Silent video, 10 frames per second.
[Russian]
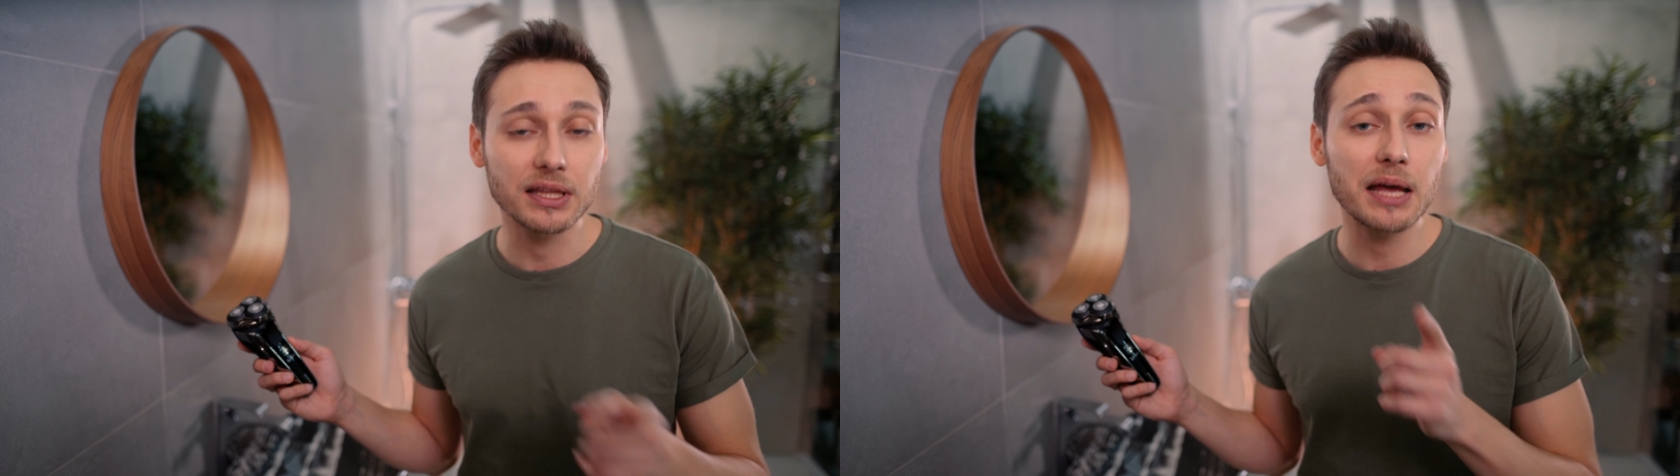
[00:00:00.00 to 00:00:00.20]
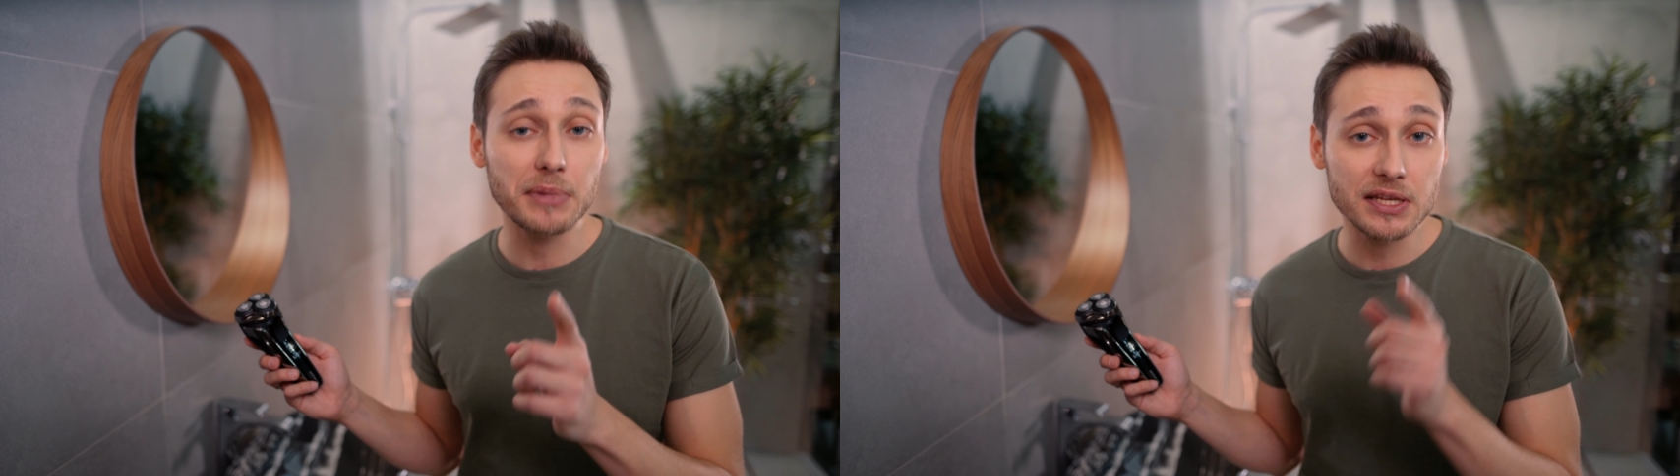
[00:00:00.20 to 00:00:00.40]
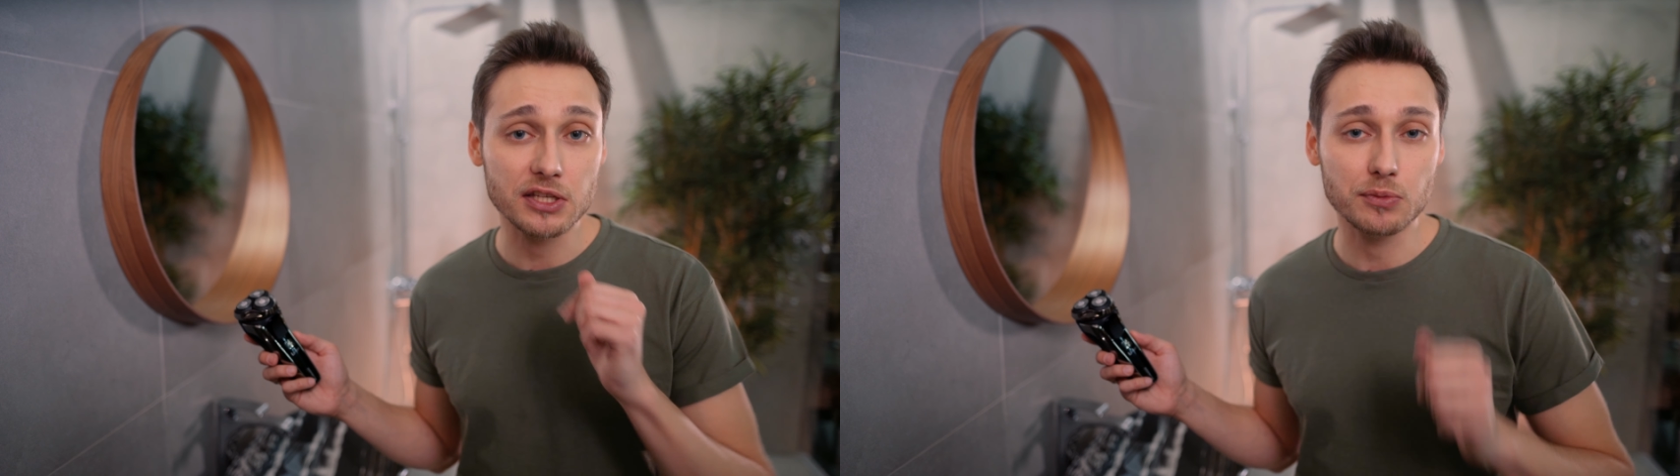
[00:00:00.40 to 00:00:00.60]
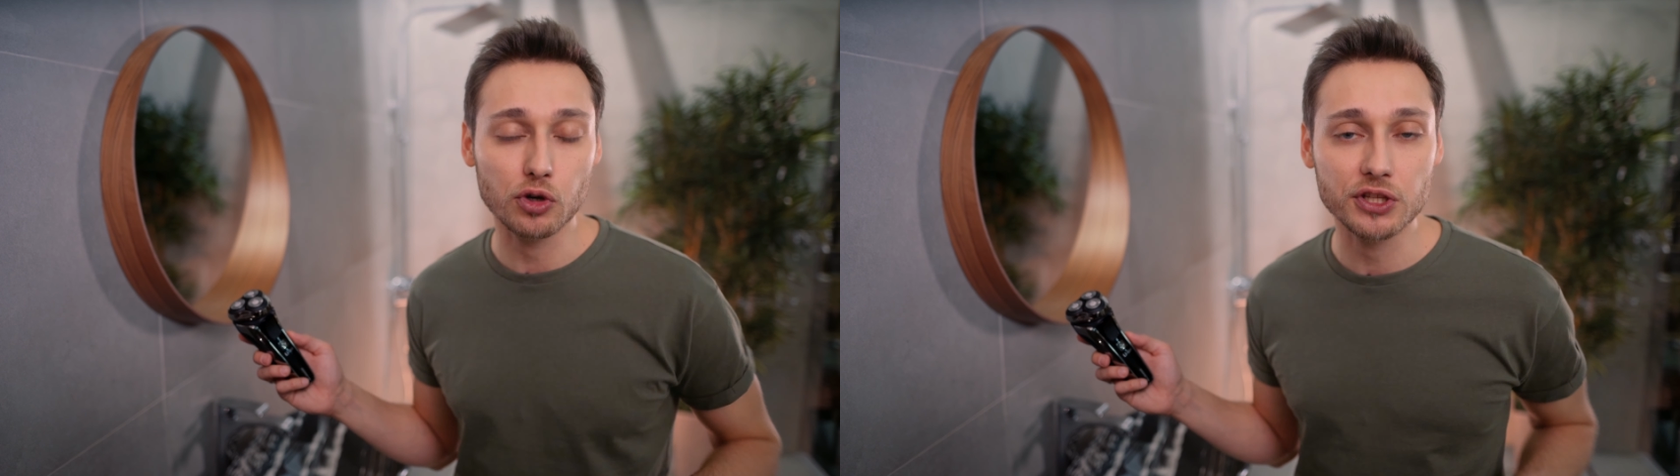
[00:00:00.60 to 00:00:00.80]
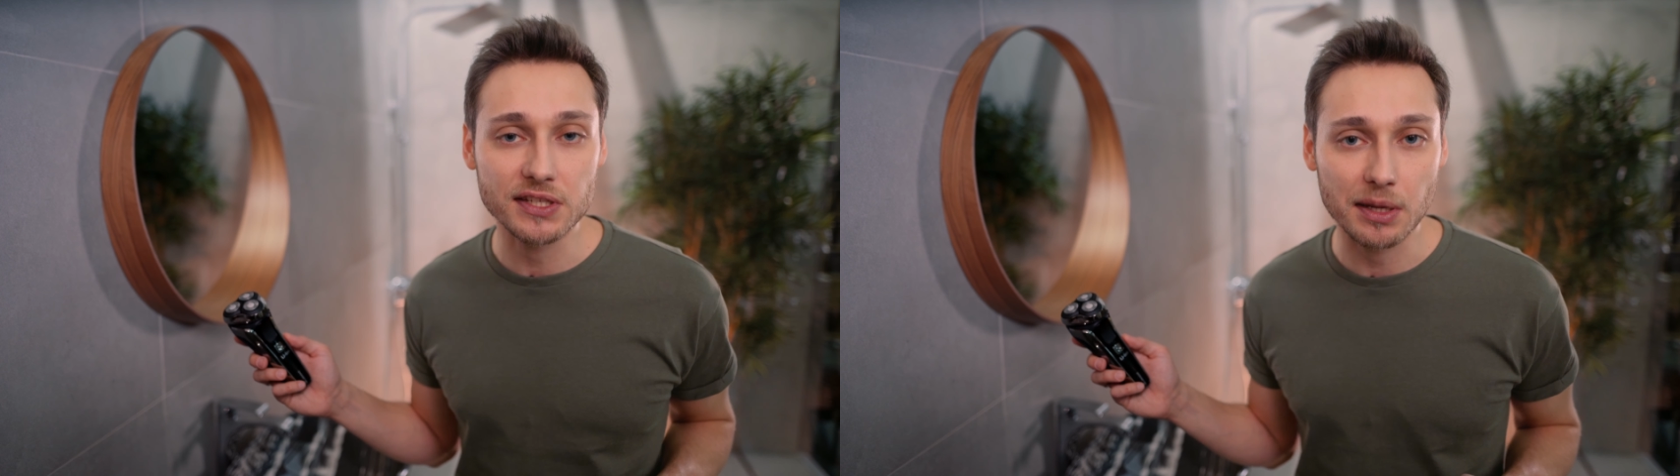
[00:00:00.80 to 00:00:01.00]
На месяц
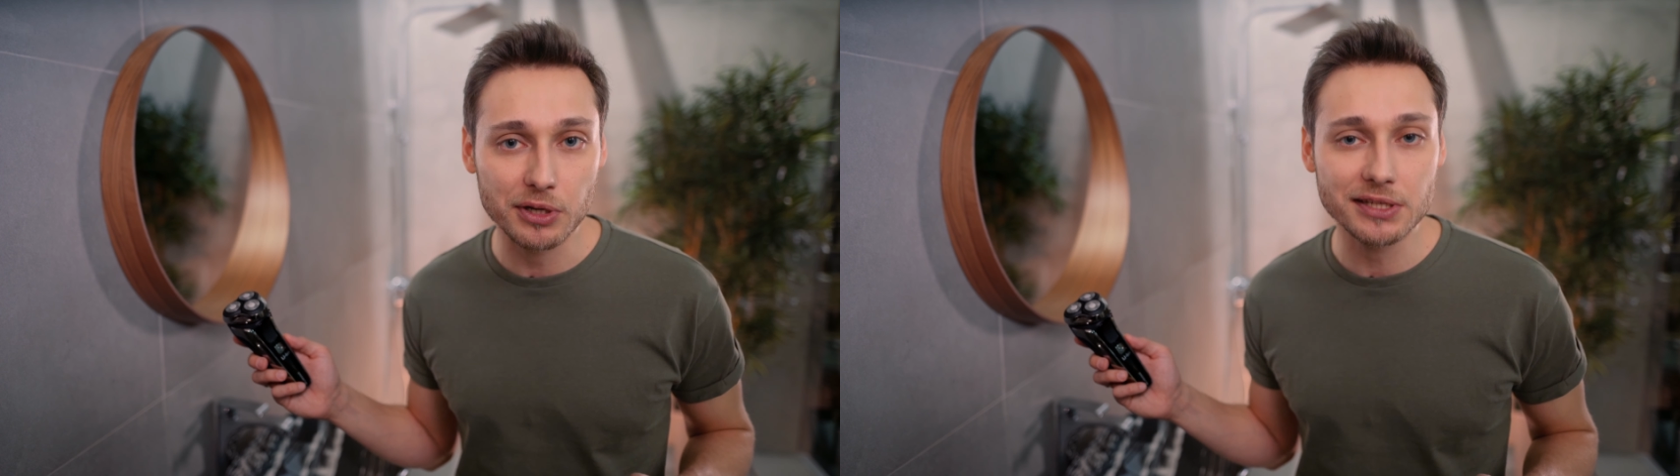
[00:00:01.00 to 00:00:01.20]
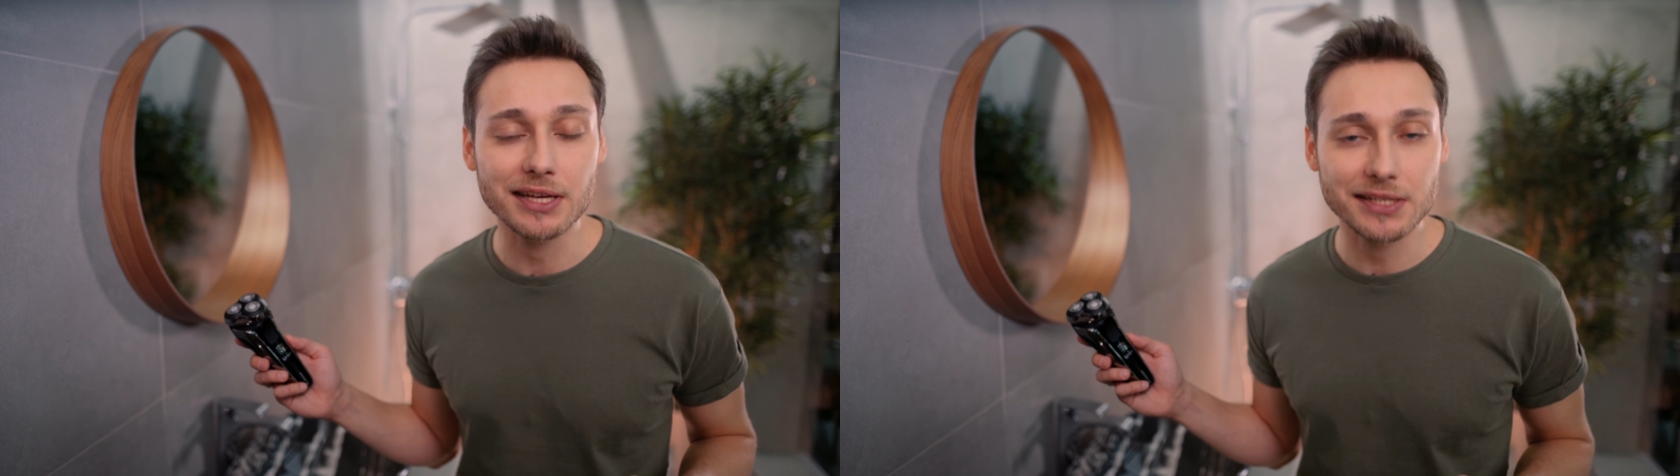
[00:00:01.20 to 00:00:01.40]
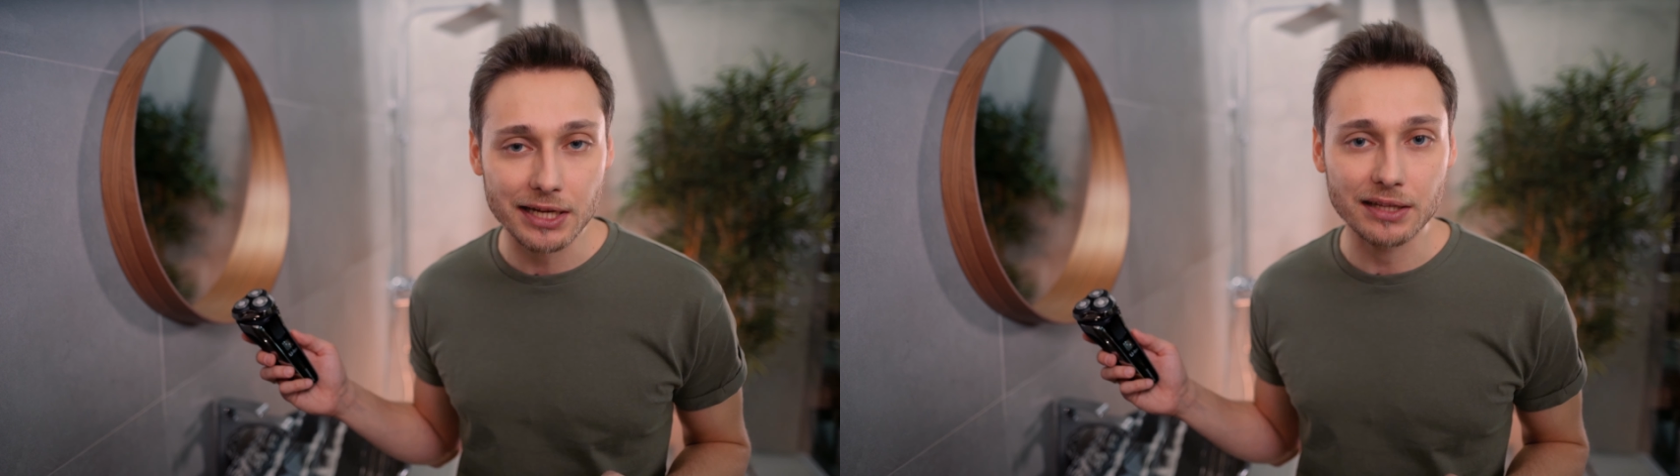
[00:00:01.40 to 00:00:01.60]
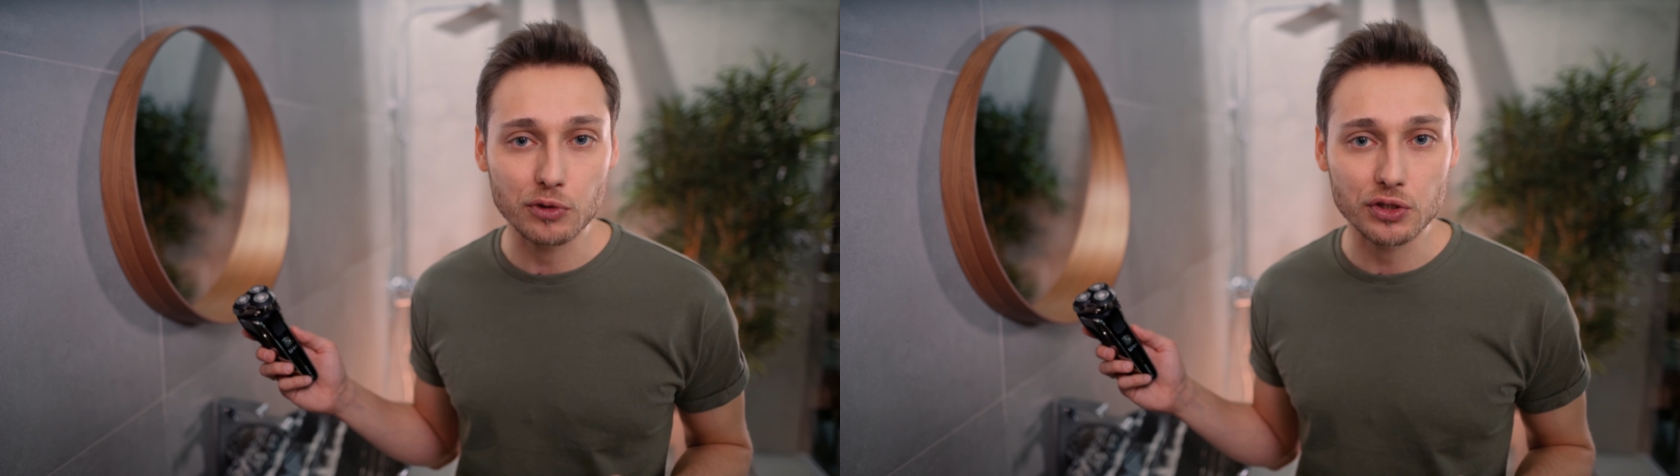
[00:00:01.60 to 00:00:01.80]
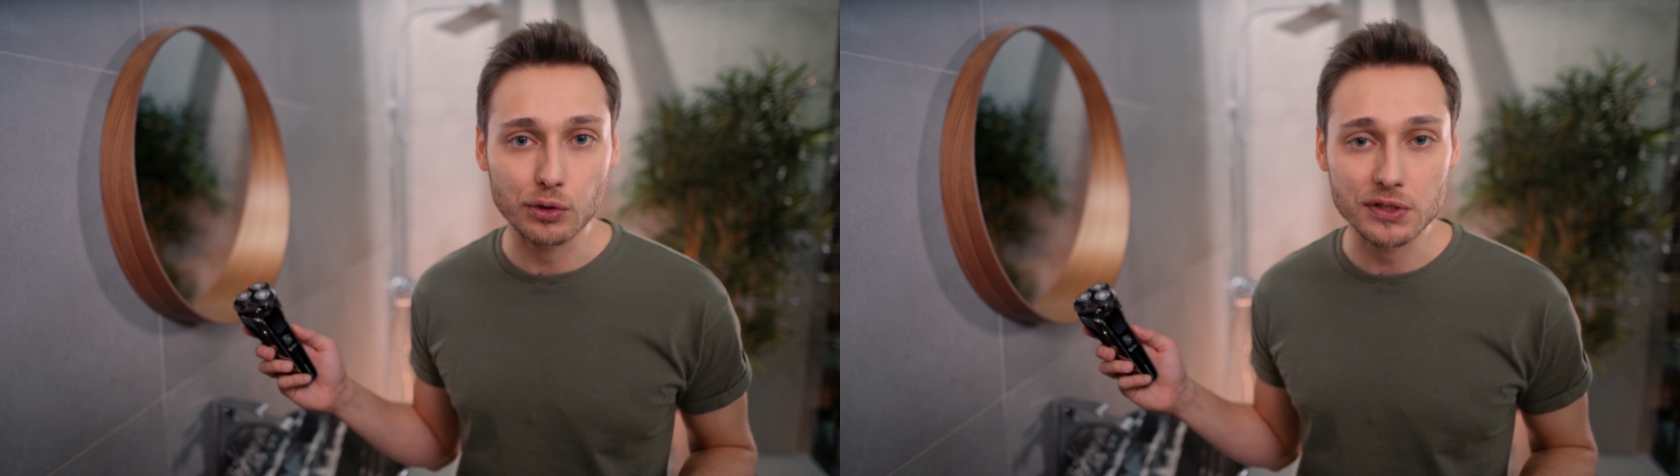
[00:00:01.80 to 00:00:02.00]
можно забыть о
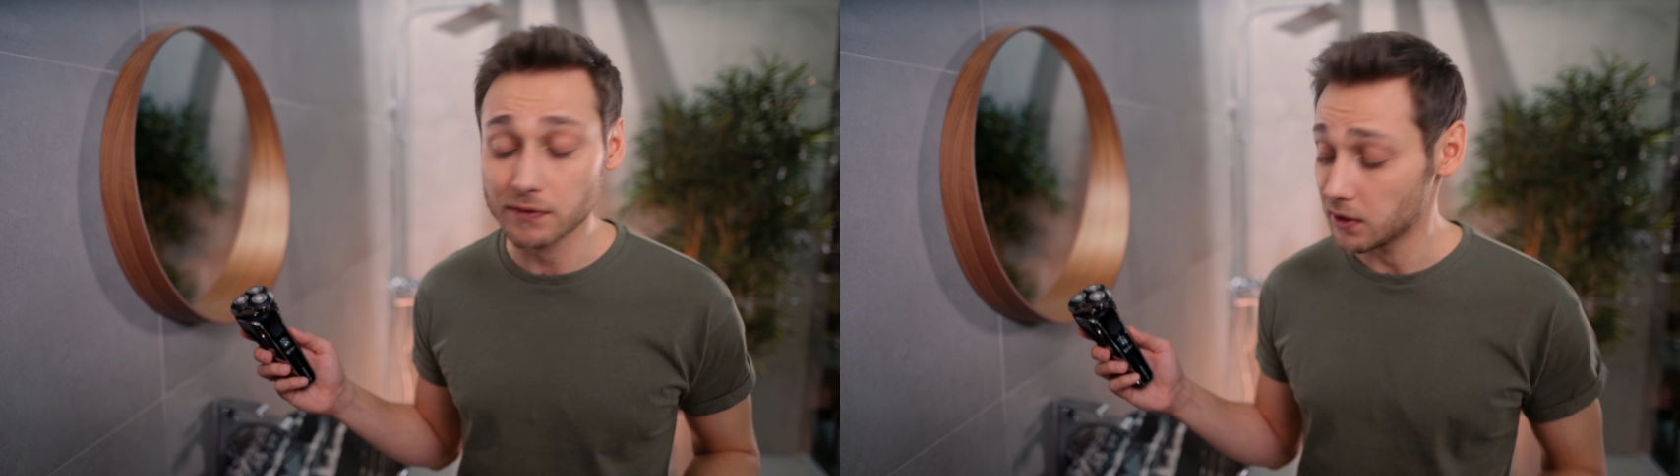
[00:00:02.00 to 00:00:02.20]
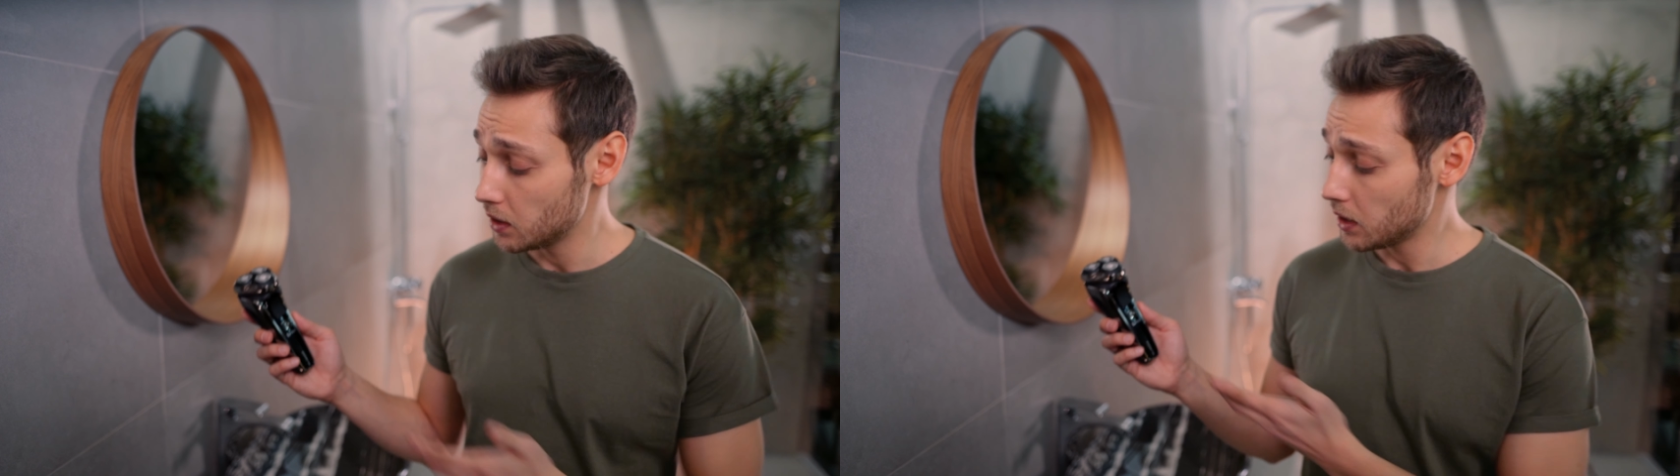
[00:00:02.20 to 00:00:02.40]
зарядном устройстве.